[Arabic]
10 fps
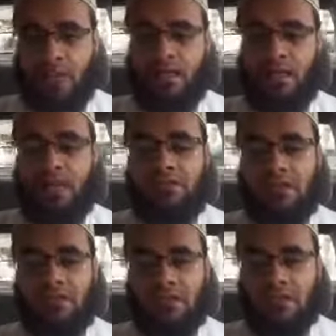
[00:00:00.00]
من
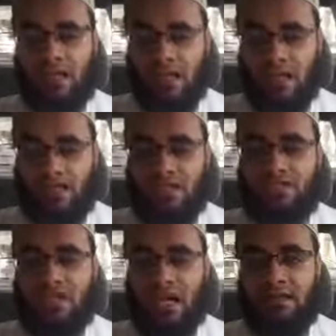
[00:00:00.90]
كثرة
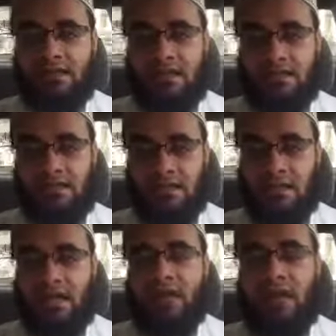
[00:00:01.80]
التشنيعات التي
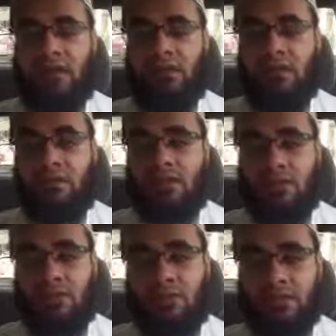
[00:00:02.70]
سمعها حول أهل
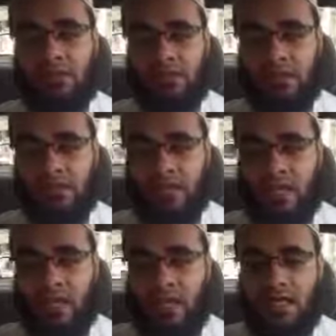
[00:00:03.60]
الدعوة والتبليغ
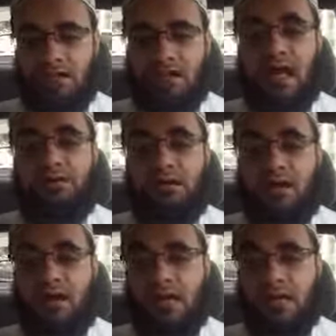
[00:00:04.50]

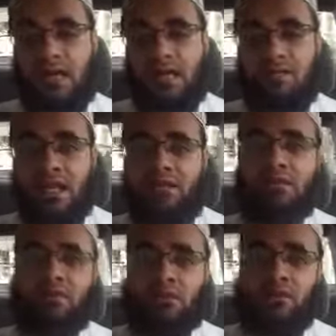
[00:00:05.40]
سافر إلى بلاد
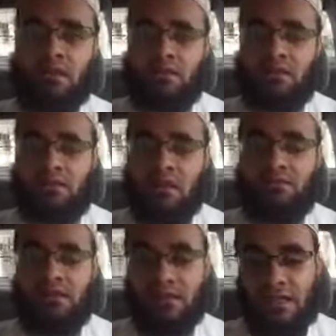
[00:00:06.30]
الجهد
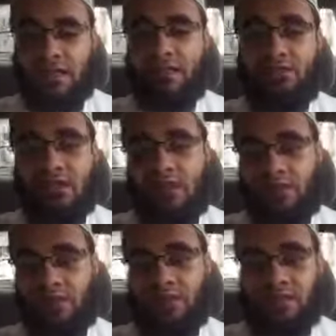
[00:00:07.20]
سافر إلى الهند وإلى
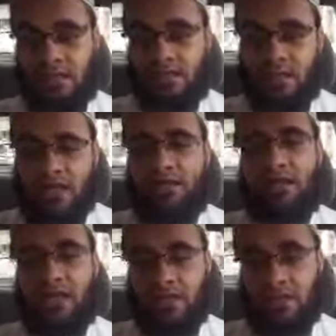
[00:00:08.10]
الباكستان وإلى
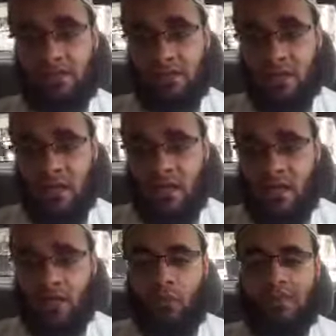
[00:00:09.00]
البنغلاديش
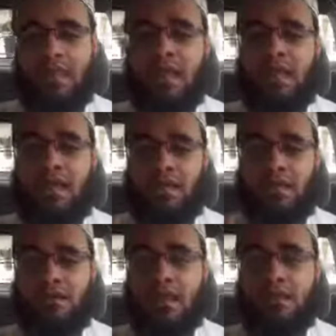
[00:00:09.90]
وسأل
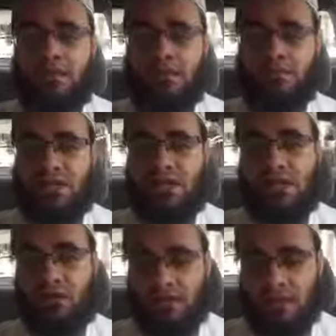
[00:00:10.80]
كبار
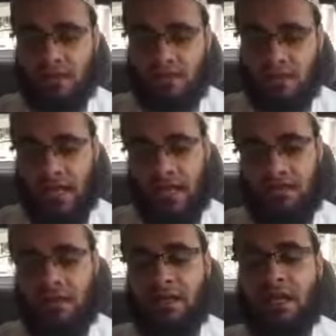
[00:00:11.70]
المشايخ هناك
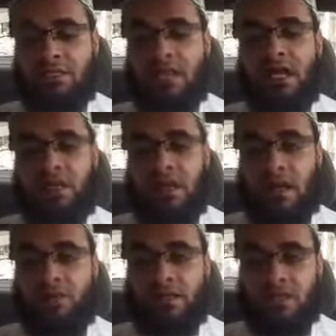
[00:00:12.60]
عن منهج أهل الدعوة